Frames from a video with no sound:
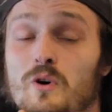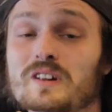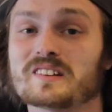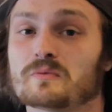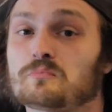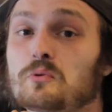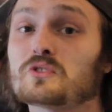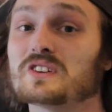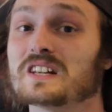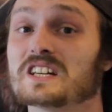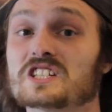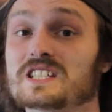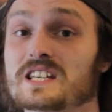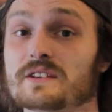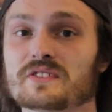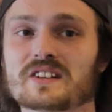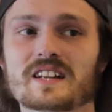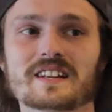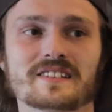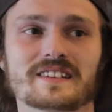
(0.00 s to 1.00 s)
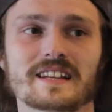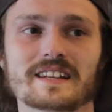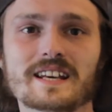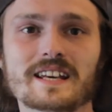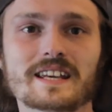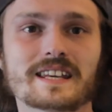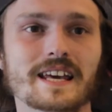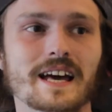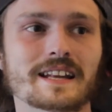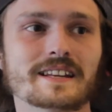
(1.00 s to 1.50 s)
Moi c'est pour ça que je kiffe ça,
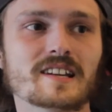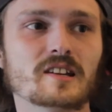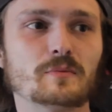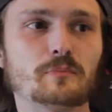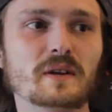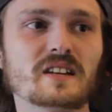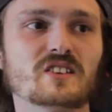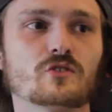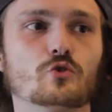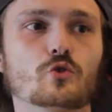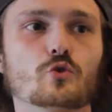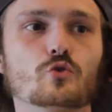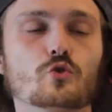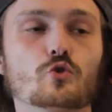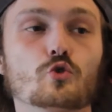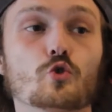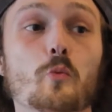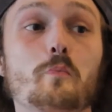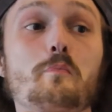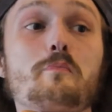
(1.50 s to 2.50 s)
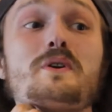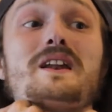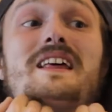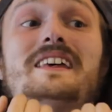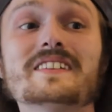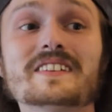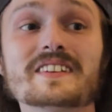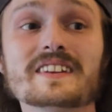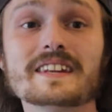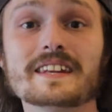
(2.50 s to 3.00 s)
c'est-à-dire qu'il y a une espèce de
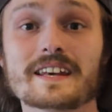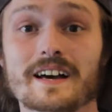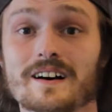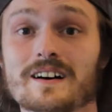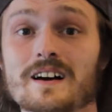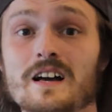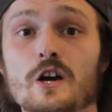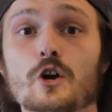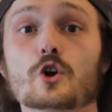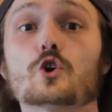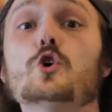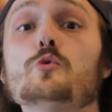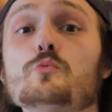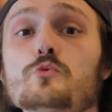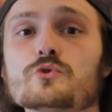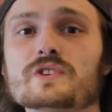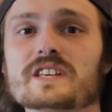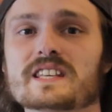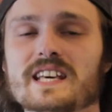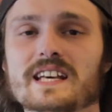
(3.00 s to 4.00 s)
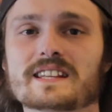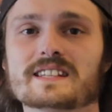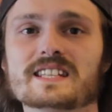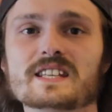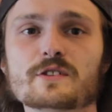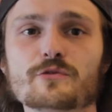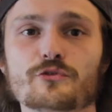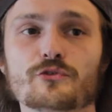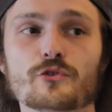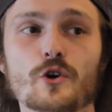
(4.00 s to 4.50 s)
plaisir
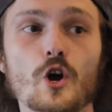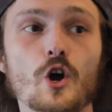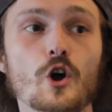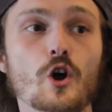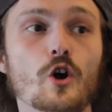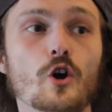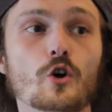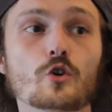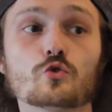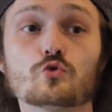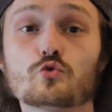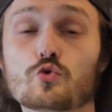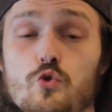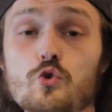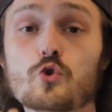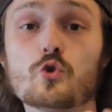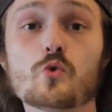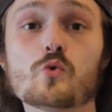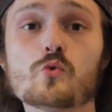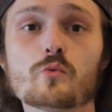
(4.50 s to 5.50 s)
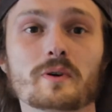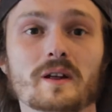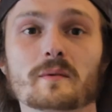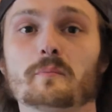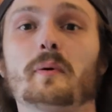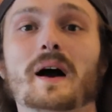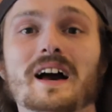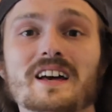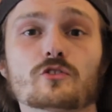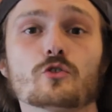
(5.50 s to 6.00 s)
communicatif tout le long. Bah,
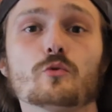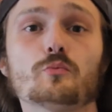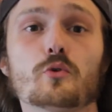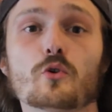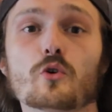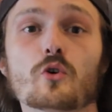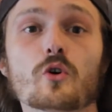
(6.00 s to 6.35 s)
par exemple,